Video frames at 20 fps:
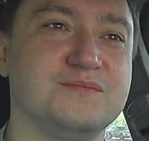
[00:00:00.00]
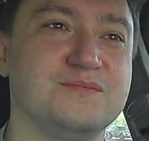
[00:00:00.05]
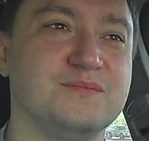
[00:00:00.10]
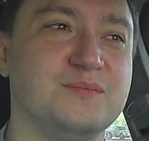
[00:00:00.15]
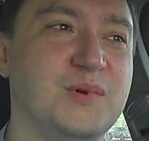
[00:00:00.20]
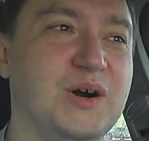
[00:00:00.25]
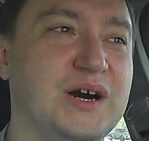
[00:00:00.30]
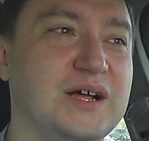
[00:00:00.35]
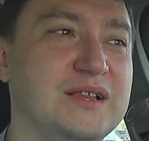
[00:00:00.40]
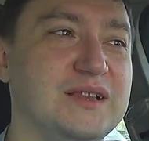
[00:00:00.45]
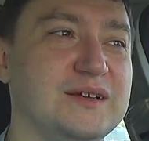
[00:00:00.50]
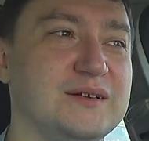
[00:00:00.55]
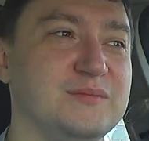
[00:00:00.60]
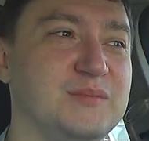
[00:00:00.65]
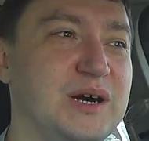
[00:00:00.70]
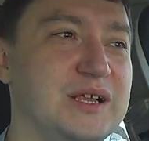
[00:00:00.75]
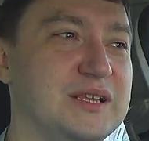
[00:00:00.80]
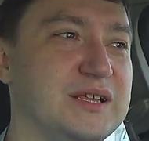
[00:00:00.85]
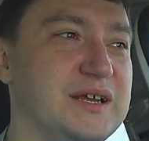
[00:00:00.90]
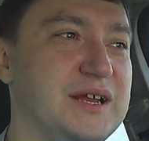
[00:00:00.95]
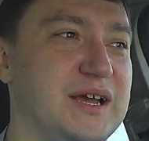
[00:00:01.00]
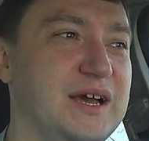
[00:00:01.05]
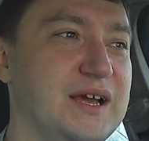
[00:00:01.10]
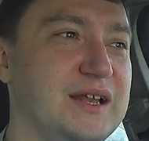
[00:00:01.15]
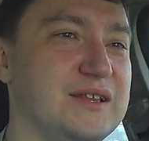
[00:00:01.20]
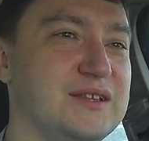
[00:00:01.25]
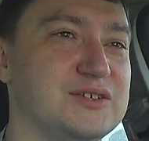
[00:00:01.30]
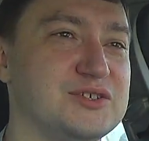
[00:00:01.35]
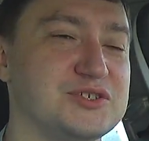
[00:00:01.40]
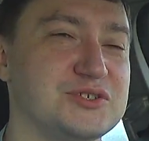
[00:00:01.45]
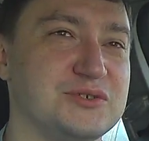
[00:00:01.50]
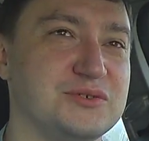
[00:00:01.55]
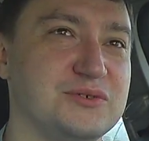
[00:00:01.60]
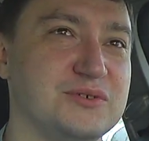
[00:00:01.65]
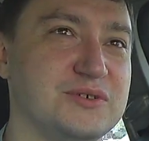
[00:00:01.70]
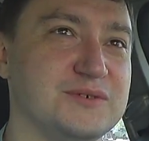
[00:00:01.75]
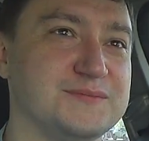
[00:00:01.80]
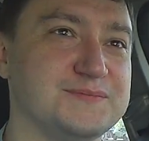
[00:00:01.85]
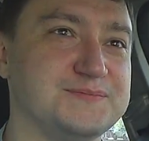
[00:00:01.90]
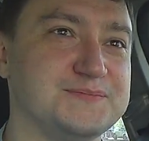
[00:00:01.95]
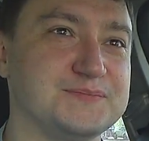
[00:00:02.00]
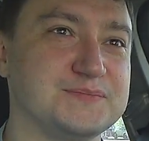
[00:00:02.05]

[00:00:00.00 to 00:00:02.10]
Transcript: мало, мало реально, что ли.